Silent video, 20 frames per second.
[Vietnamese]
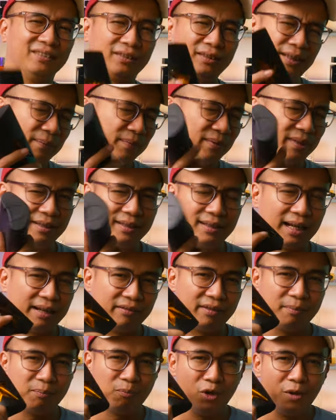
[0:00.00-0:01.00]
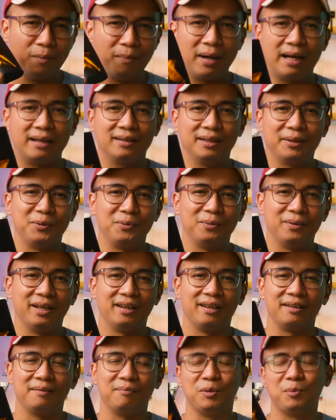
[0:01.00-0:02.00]
Thậm chí cả với Puma này cũng
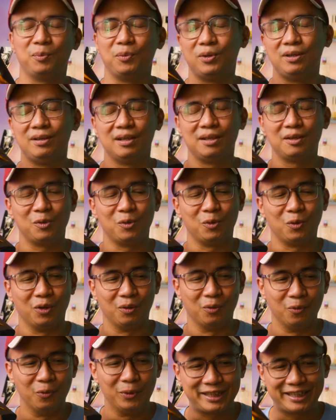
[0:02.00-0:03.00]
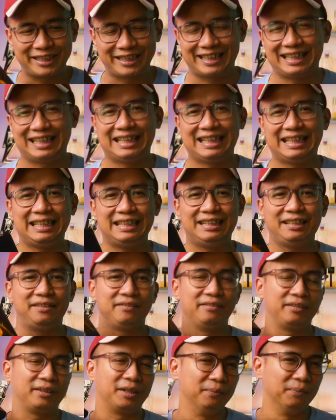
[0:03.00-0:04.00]
thế, một mùi hương của whisky
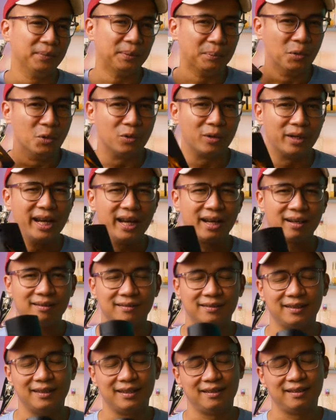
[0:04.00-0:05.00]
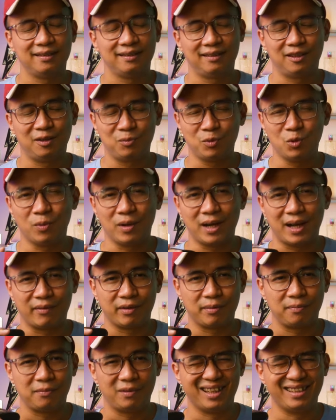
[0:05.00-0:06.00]
cộng với bùn đen, không đụng hàng
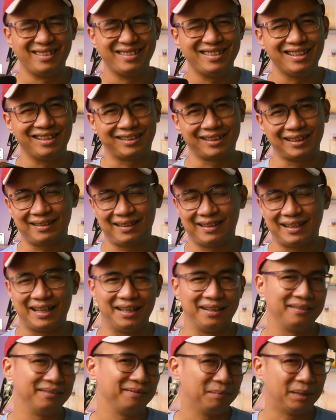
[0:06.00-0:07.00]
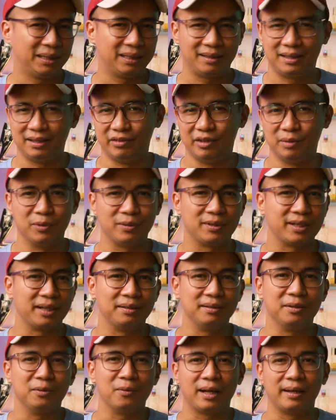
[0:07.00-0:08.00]
với gần như là tất cả bất kỳ một chai
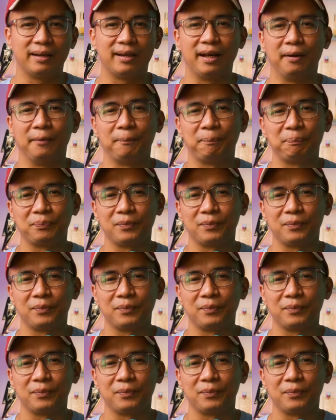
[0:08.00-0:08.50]
nước hoa nào.